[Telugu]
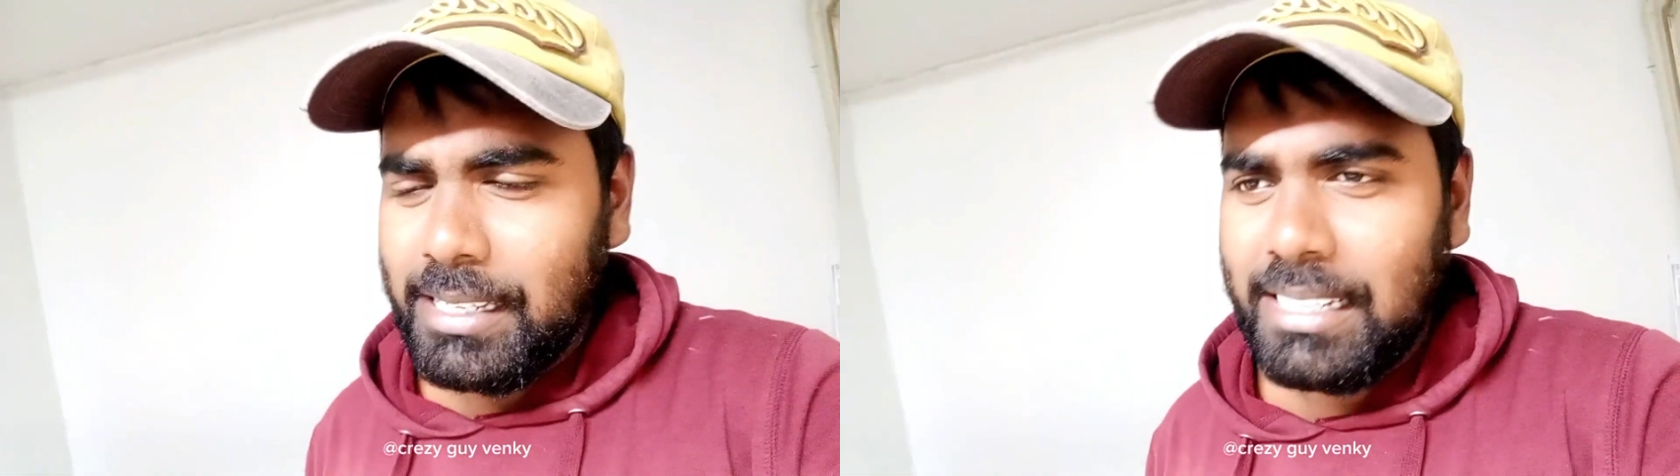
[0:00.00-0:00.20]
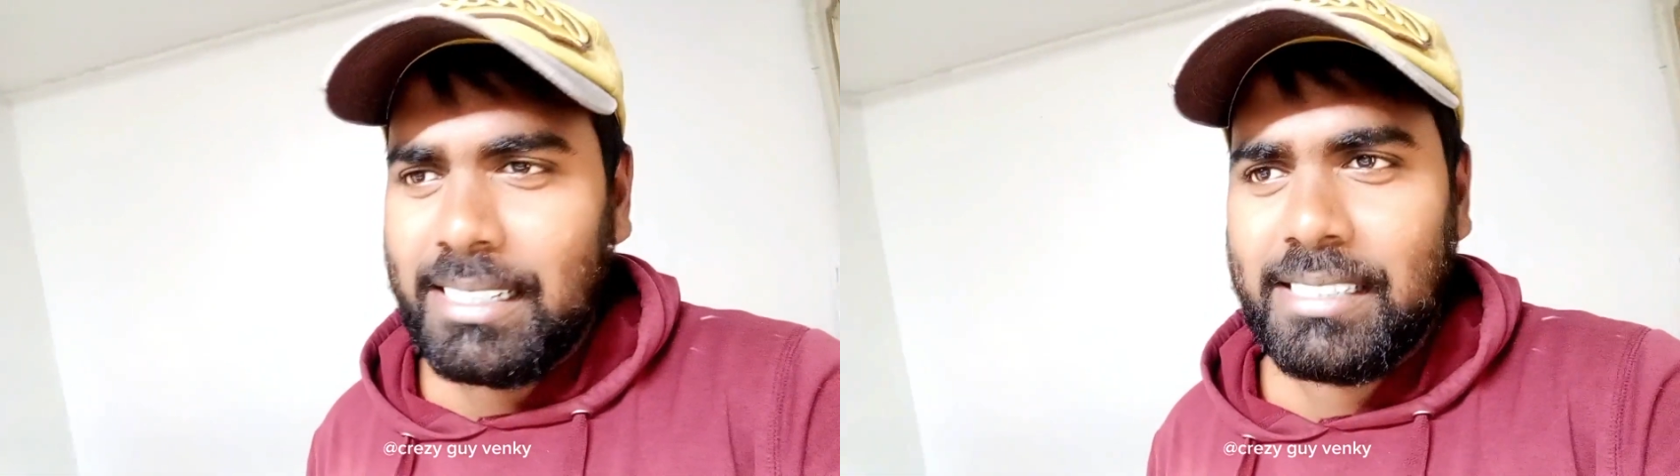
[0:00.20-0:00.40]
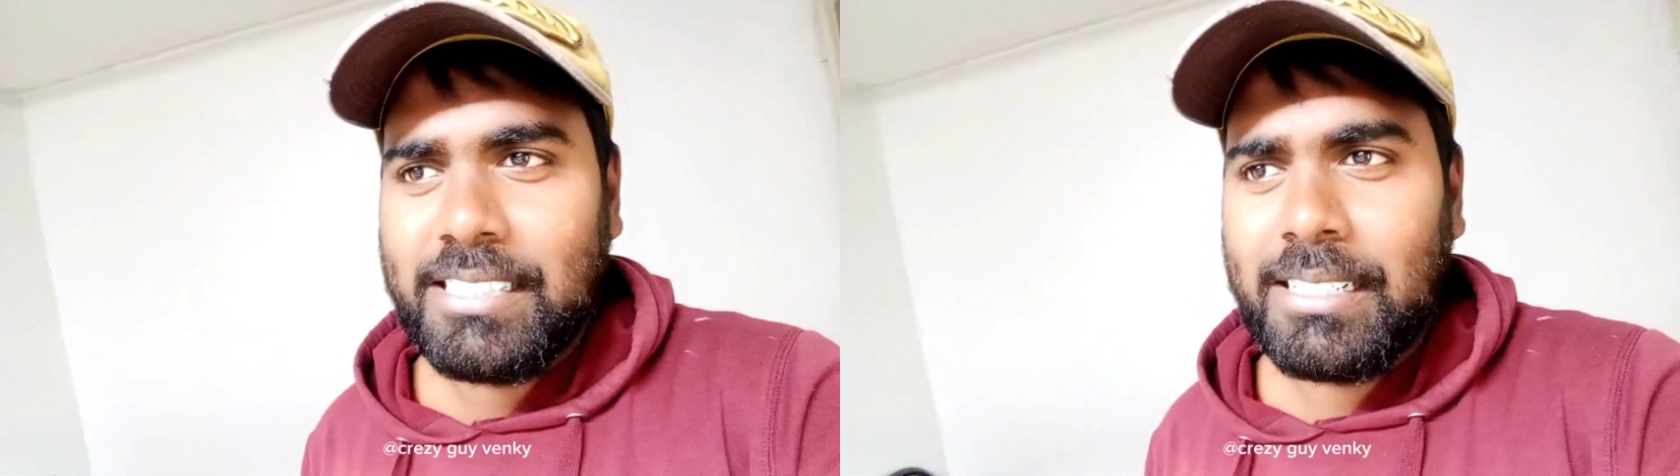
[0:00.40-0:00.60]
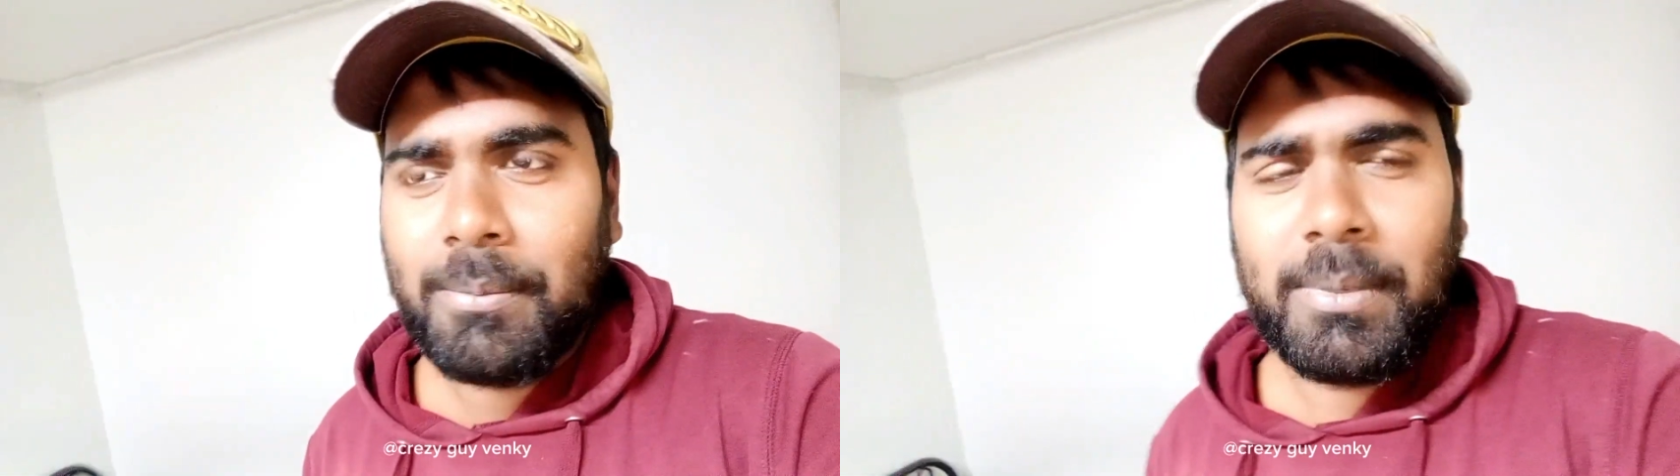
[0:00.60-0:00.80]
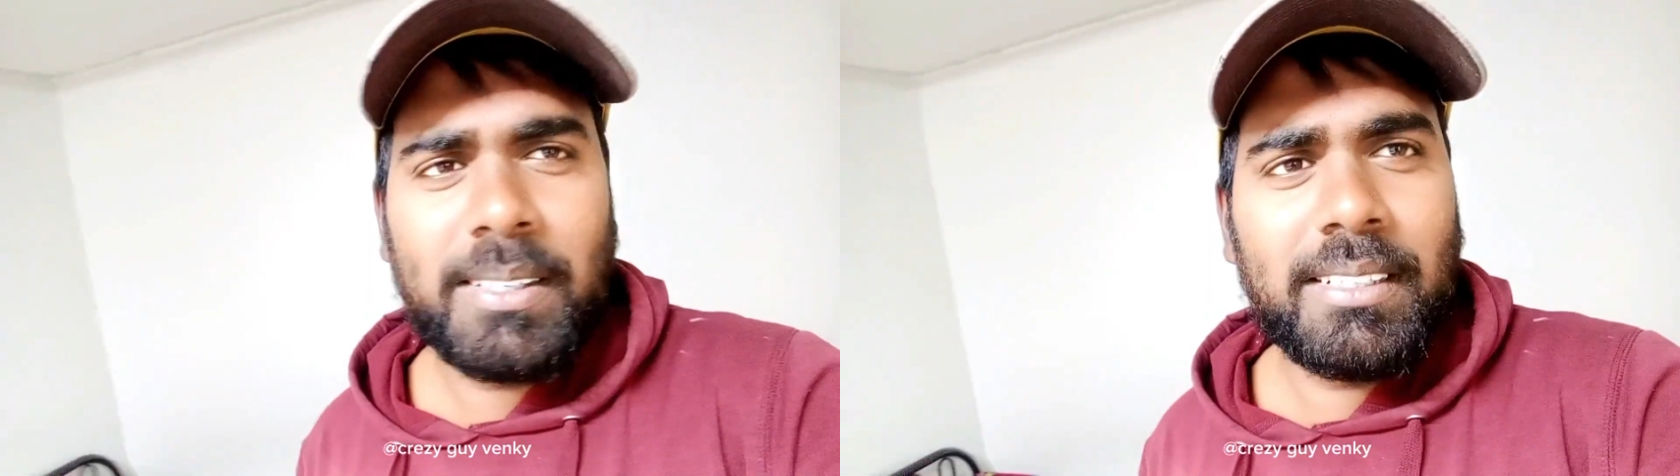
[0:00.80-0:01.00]
ఏంది
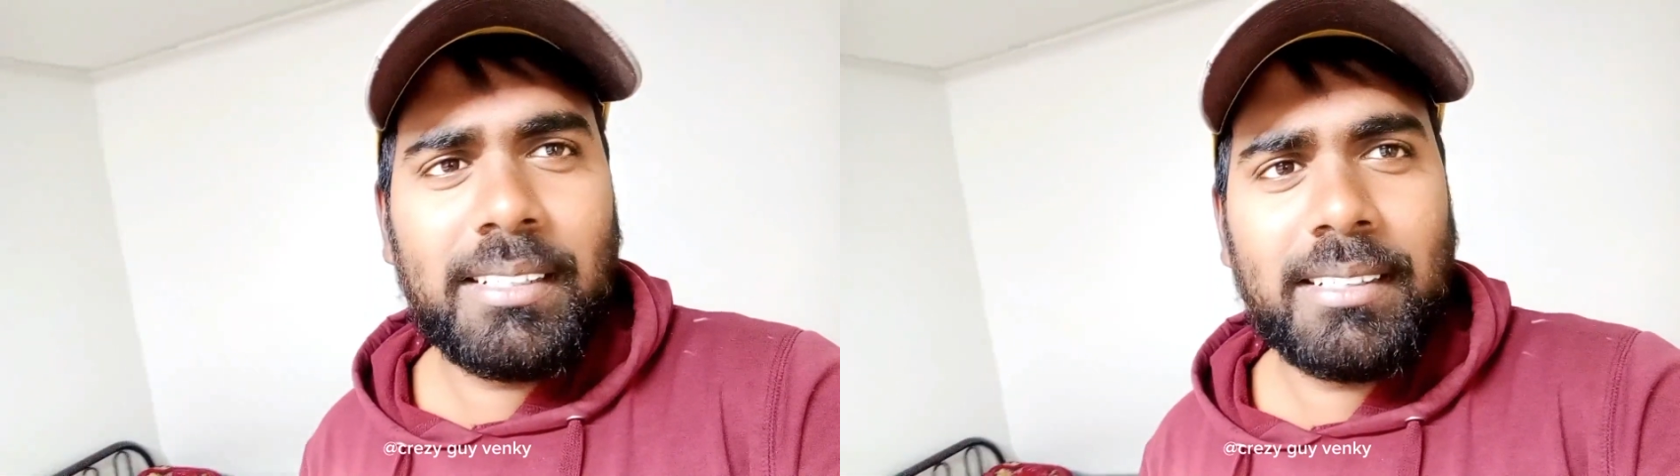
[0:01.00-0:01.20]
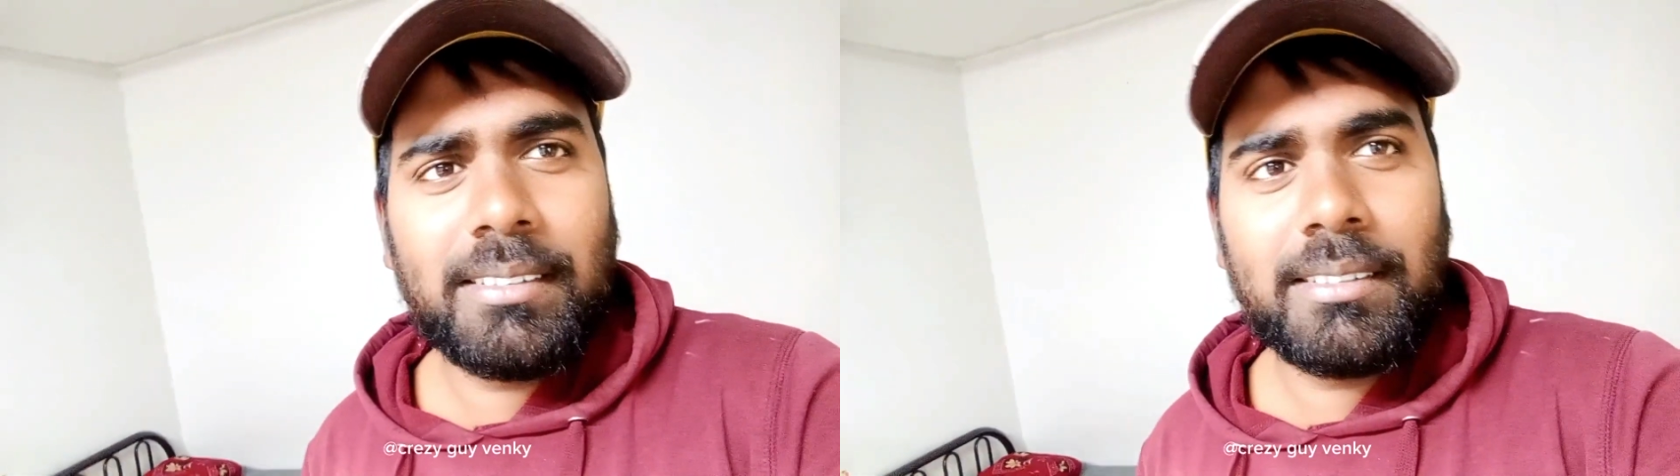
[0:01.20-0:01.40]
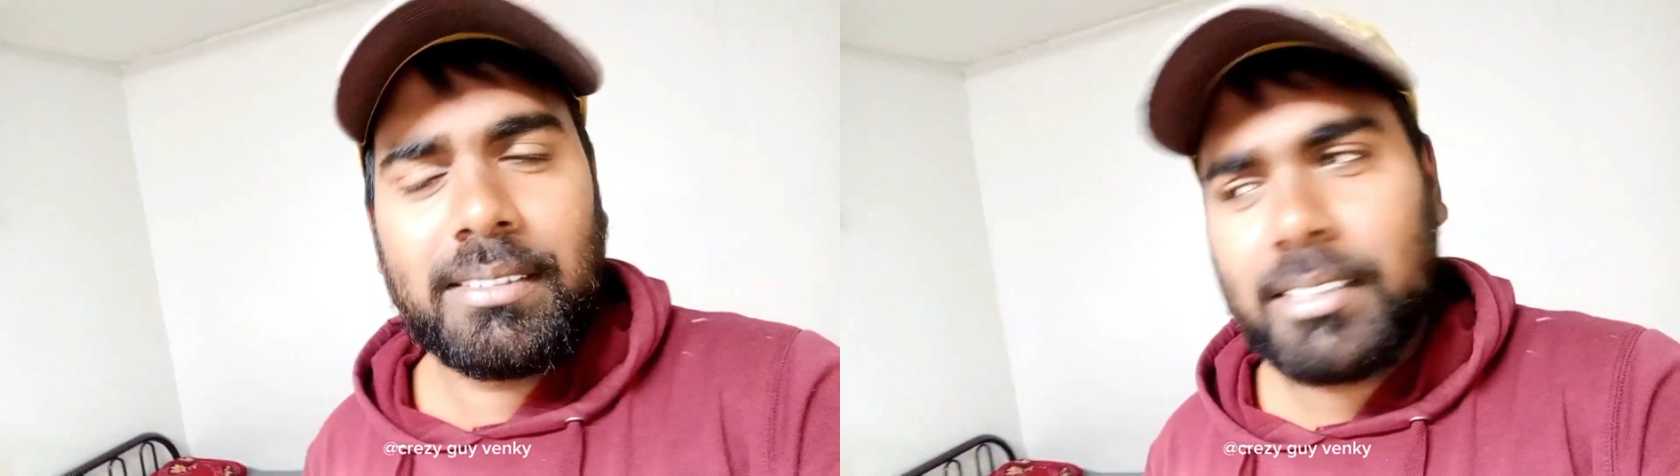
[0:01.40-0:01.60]
ఇచ్చాడబ్బా అని నేను